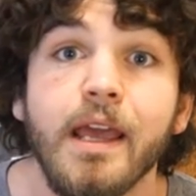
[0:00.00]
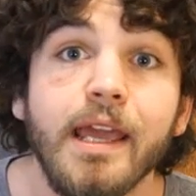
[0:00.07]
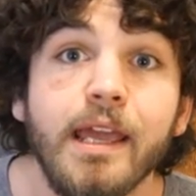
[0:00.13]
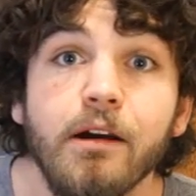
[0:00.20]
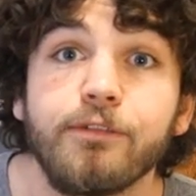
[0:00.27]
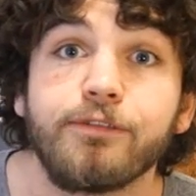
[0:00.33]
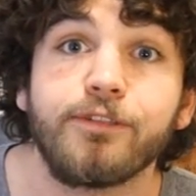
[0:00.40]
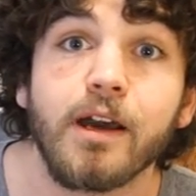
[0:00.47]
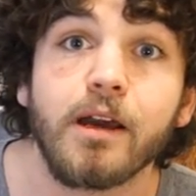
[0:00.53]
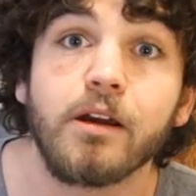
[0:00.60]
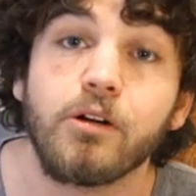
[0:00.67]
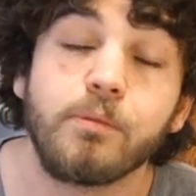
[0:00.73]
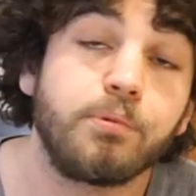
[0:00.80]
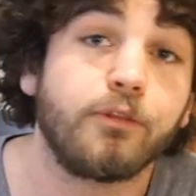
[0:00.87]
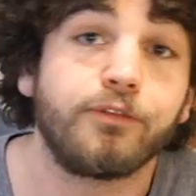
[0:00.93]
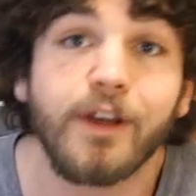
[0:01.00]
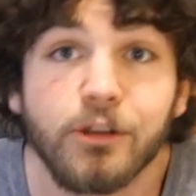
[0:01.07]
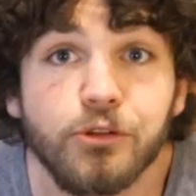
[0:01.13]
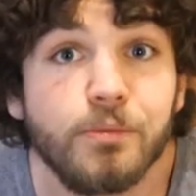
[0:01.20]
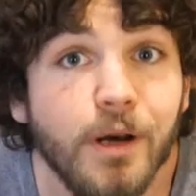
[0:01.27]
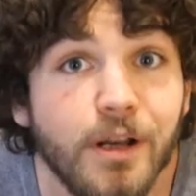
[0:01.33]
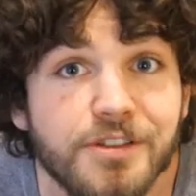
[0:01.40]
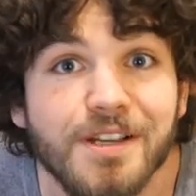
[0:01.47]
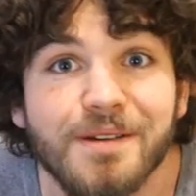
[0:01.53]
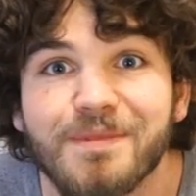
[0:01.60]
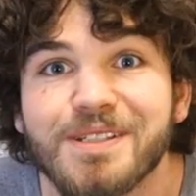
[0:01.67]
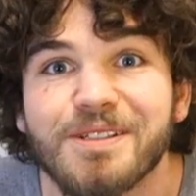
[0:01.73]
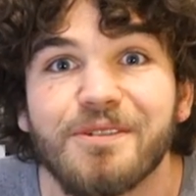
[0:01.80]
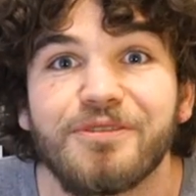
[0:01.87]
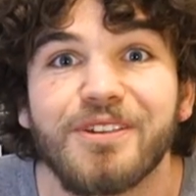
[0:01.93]
Et enfin, euh, pour faire du buzz, hein,
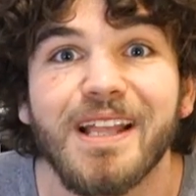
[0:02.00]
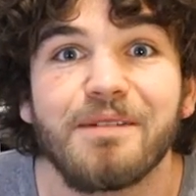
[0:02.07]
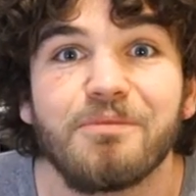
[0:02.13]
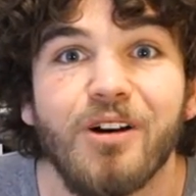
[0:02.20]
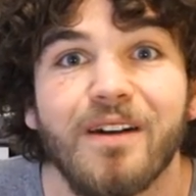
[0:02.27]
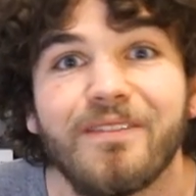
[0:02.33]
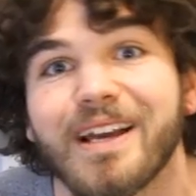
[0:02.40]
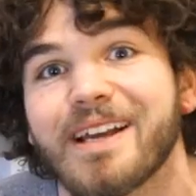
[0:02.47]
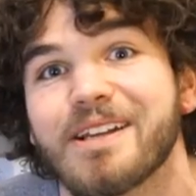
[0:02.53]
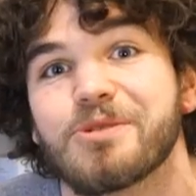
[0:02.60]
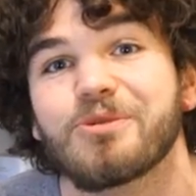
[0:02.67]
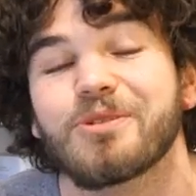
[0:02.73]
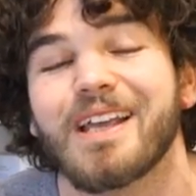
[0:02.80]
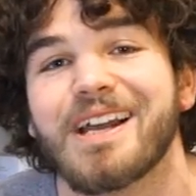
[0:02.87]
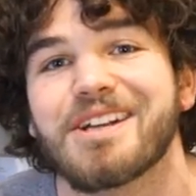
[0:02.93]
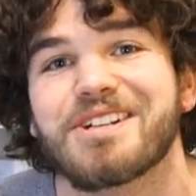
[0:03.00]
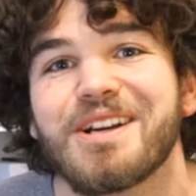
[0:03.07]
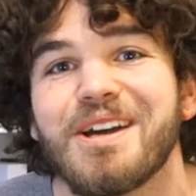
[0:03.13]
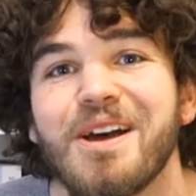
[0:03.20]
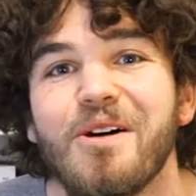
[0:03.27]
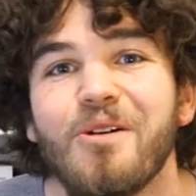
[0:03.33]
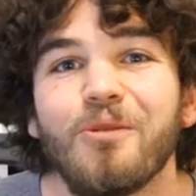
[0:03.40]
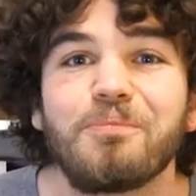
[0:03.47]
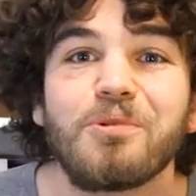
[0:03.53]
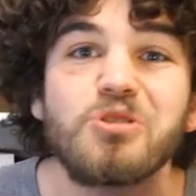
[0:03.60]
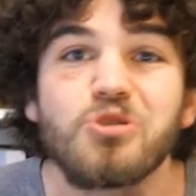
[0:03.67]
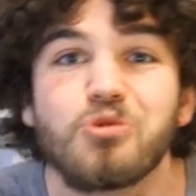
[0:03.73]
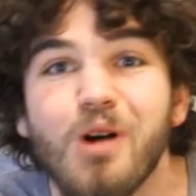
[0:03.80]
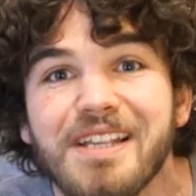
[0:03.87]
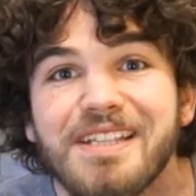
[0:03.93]
parce que finalement, avec un sondage, on peut
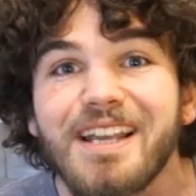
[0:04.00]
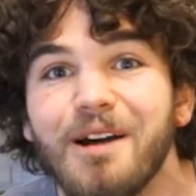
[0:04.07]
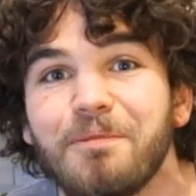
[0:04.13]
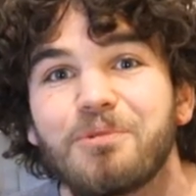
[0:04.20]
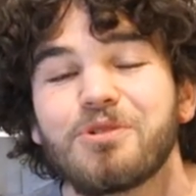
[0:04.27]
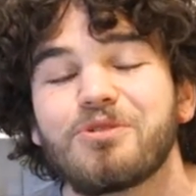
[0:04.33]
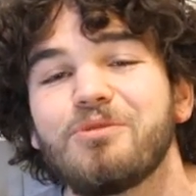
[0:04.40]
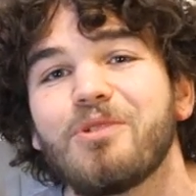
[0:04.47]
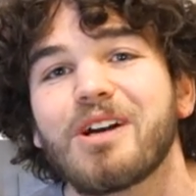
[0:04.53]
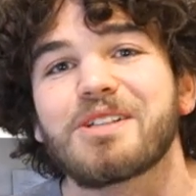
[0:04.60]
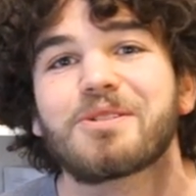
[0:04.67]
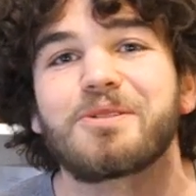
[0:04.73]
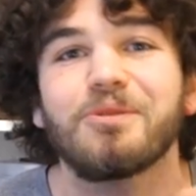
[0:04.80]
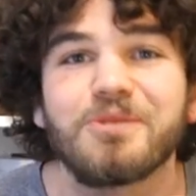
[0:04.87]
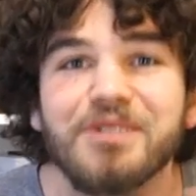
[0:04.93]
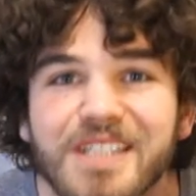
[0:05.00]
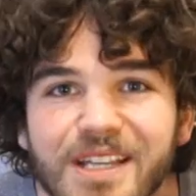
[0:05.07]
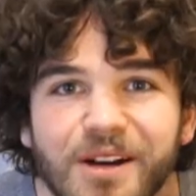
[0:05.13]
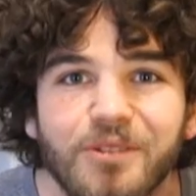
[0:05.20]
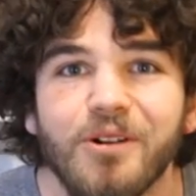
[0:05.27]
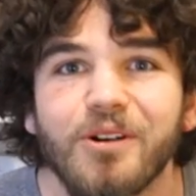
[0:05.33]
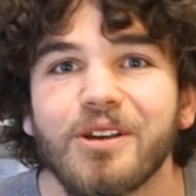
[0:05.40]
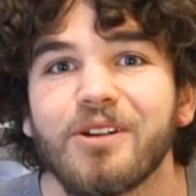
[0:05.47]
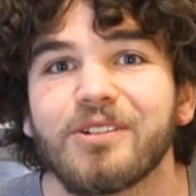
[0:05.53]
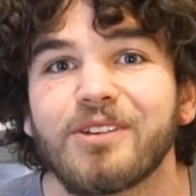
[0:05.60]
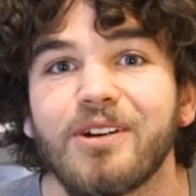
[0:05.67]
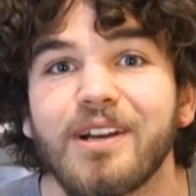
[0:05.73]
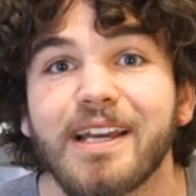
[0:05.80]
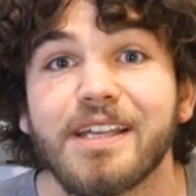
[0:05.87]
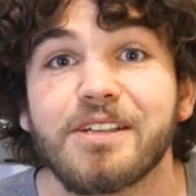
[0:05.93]
choisir plus ou moins ce qu'on dit en
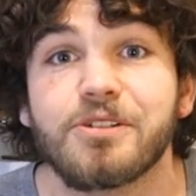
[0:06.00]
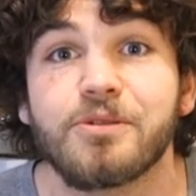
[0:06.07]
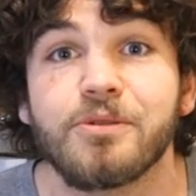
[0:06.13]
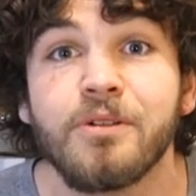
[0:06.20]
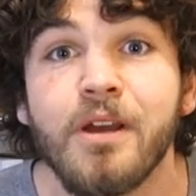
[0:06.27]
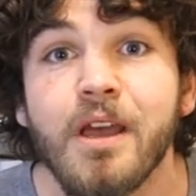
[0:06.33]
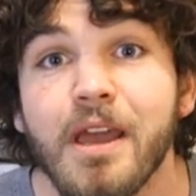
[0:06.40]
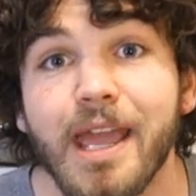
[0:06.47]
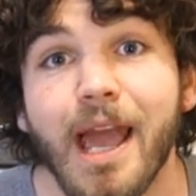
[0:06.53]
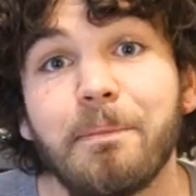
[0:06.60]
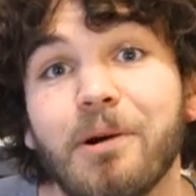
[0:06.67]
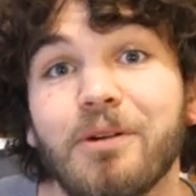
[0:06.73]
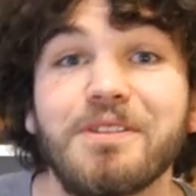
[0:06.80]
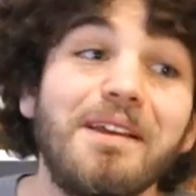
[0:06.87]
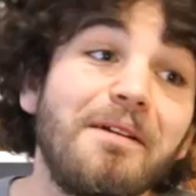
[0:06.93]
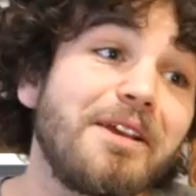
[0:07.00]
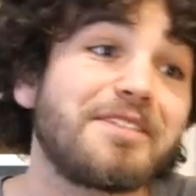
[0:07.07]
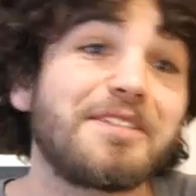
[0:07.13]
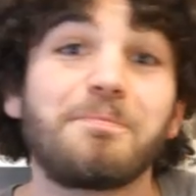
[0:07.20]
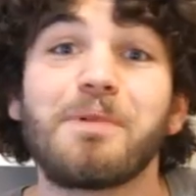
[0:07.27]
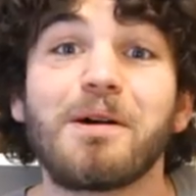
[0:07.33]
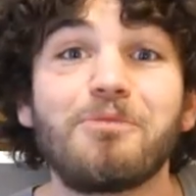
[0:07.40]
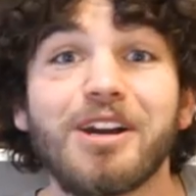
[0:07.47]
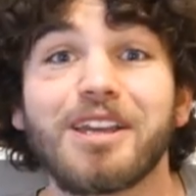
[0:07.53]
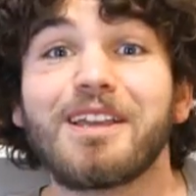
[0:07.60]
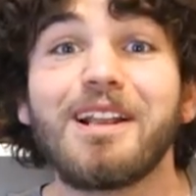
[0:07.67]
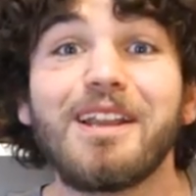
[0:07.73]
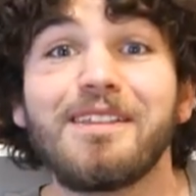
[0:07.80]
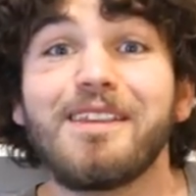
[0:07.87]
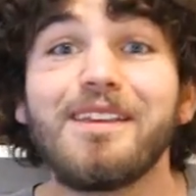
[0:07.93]
orientant la question. Et après, on dit, ah, c'est pas moi
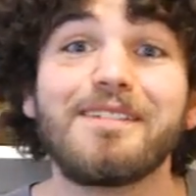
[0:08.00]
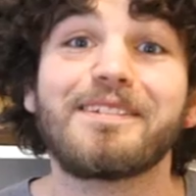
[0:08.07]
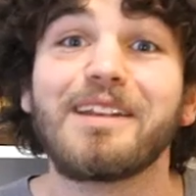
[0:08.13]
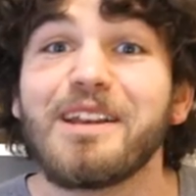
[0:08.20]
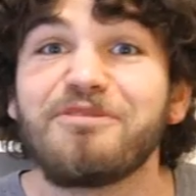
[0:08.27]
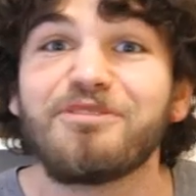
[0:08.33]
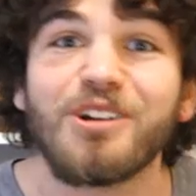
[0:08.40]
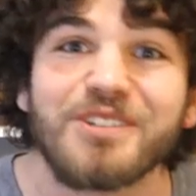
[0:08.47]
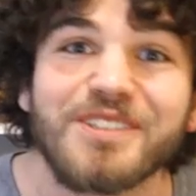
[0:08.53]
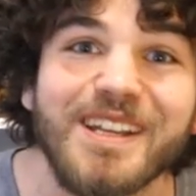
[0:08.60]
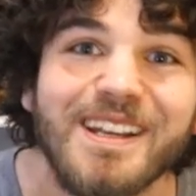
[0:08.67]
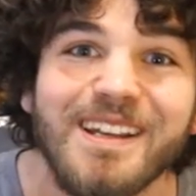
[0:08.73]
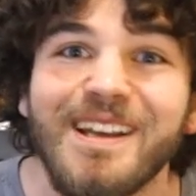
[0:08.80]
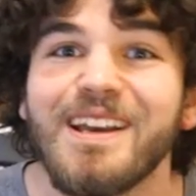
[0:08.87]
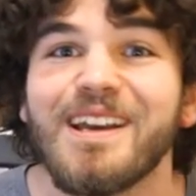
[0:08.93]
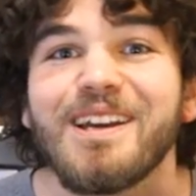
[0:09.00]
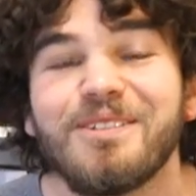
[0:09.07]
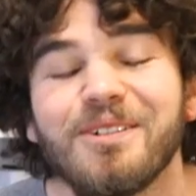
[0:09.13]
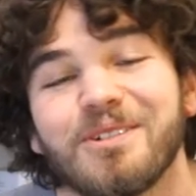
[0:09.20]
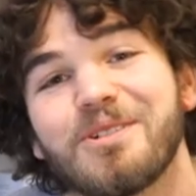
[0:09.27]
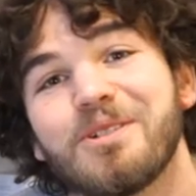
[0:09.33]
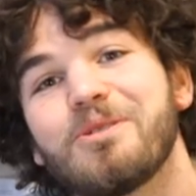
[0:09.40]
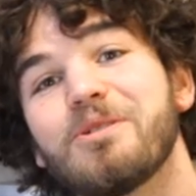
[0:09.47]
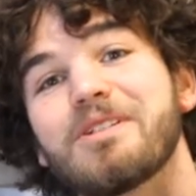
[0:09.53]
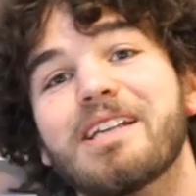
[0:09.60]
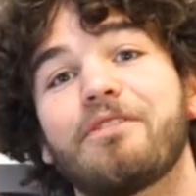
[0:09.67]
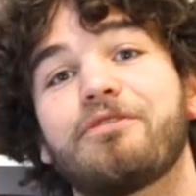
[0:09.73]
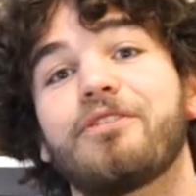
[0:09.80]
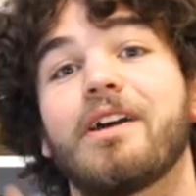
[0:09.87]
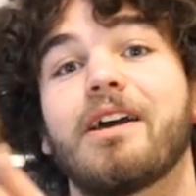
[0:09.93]
qui l'ai dit, c'est les Français. Et donc, du coup,
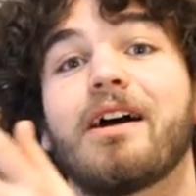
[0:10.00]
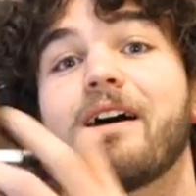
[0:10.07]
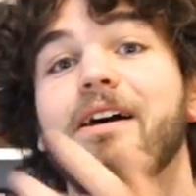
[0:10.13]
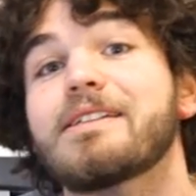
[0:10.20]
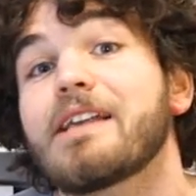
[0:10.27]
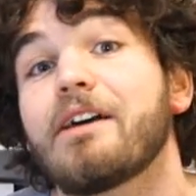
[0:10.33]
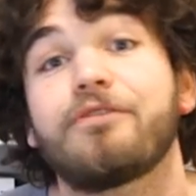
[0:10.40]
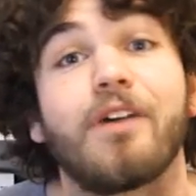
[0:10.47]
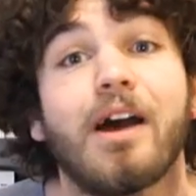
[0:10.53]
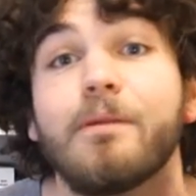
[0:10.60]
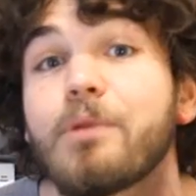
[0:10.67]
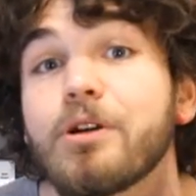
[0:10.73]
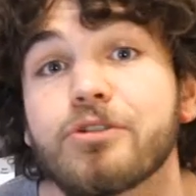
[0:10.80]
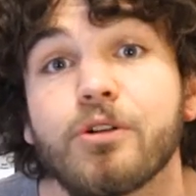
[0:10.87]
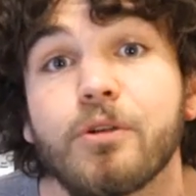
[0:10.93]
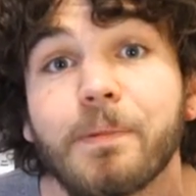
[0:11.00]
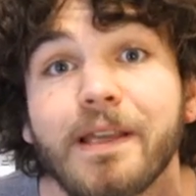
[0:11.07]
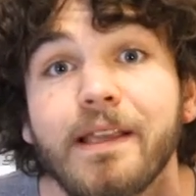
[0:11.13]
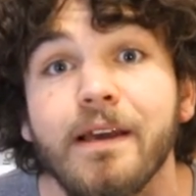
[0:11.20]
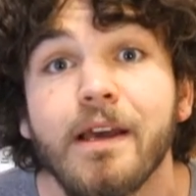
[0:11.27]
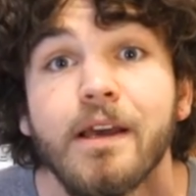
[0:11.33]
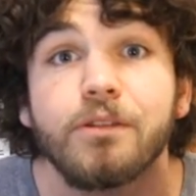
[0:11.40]
ça fait, euh, ça fait un buzz repris.